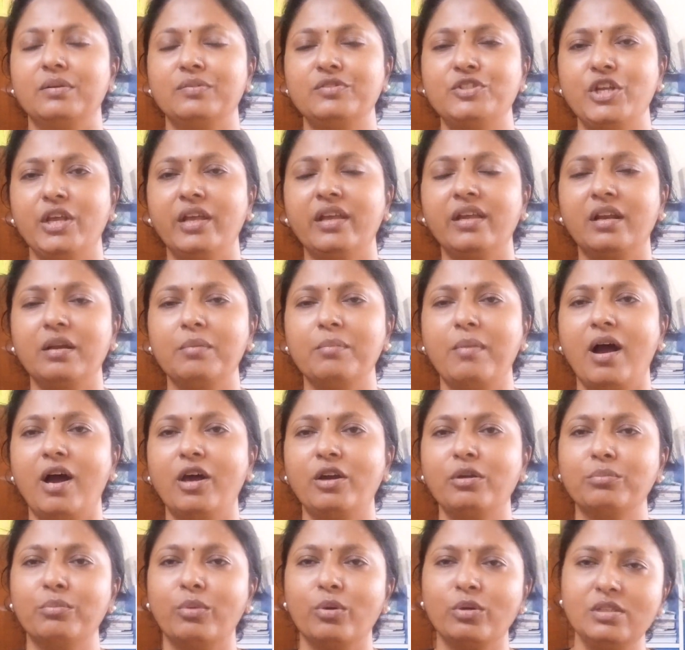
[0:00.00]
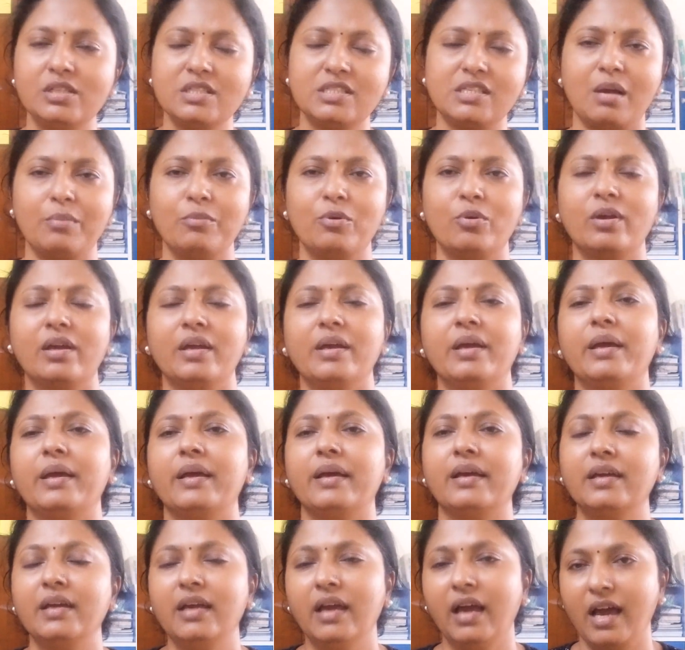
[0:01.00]
விஷயங்கள் மாறும்போது சமூக
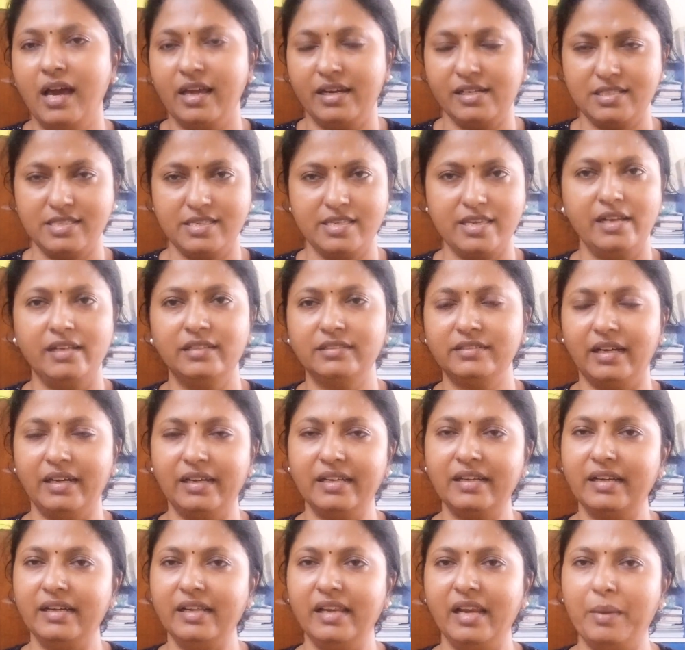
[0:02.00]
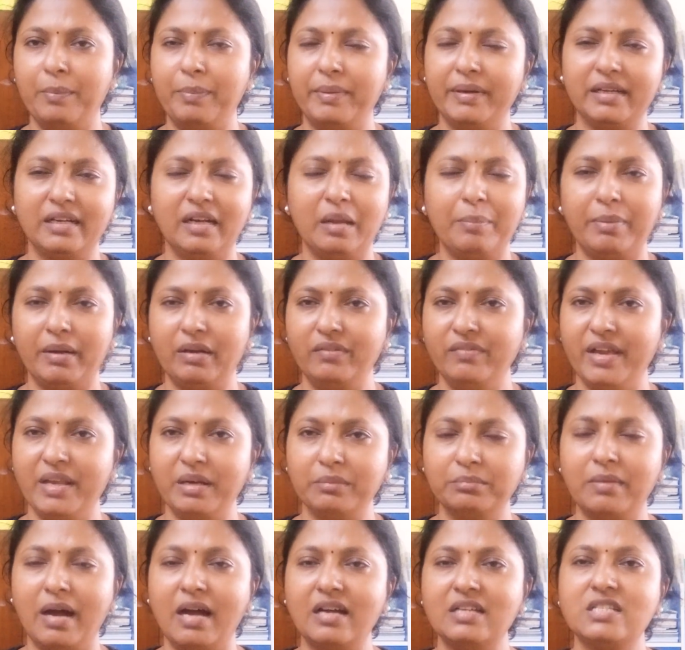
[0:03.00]
அரசியல் தளங்களில் ஏற்படுகின்ற
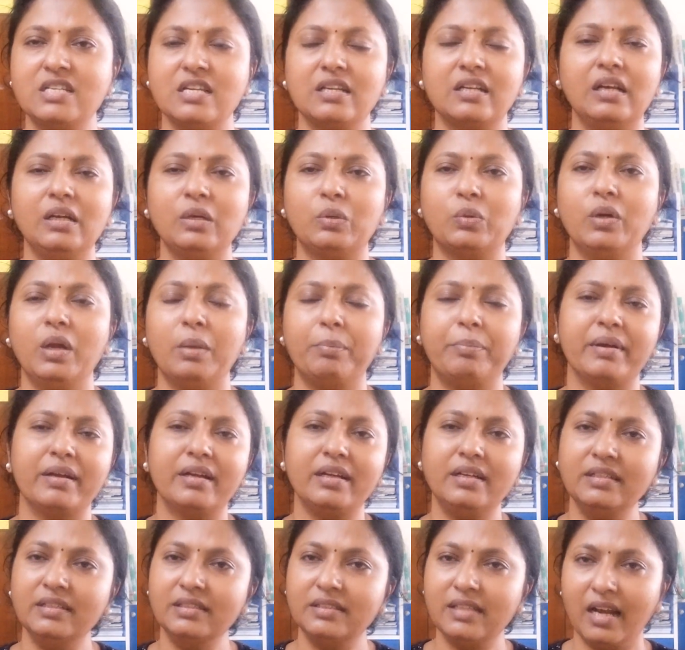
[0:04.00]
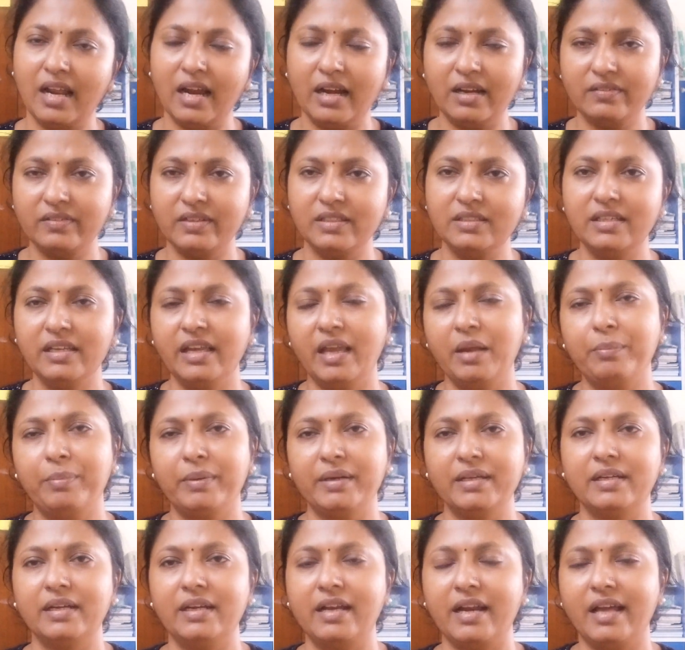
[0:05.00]
பல்வேறு மாற்றங்கள் குழப்பங்கள் இதனால வந்து
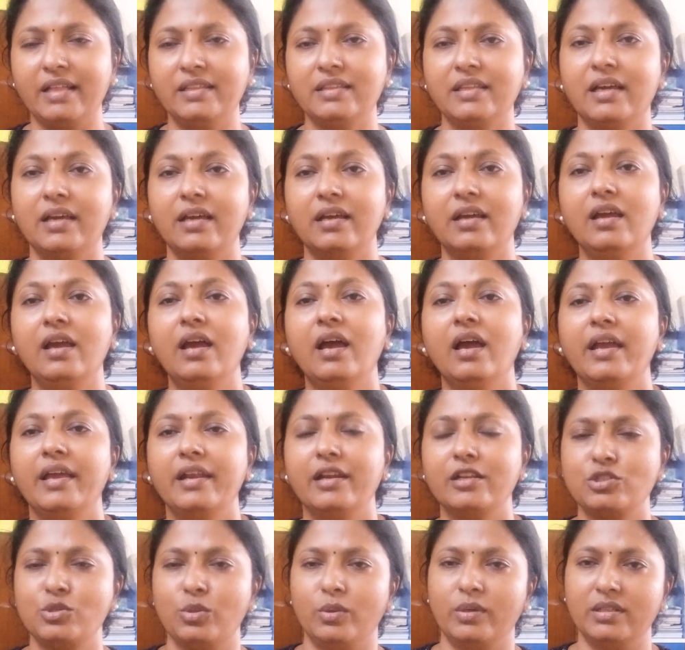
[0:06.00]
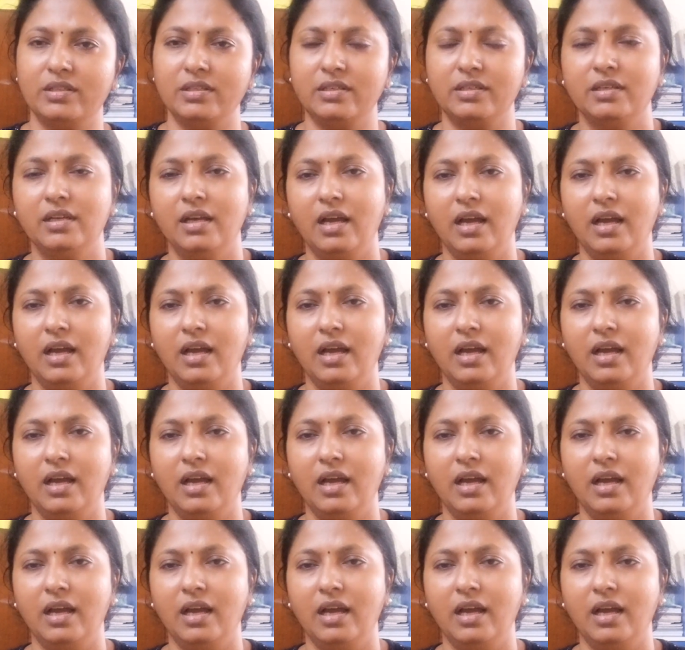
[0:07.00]
ஏற்படுகின்ற அந்த என்ன சொல்றது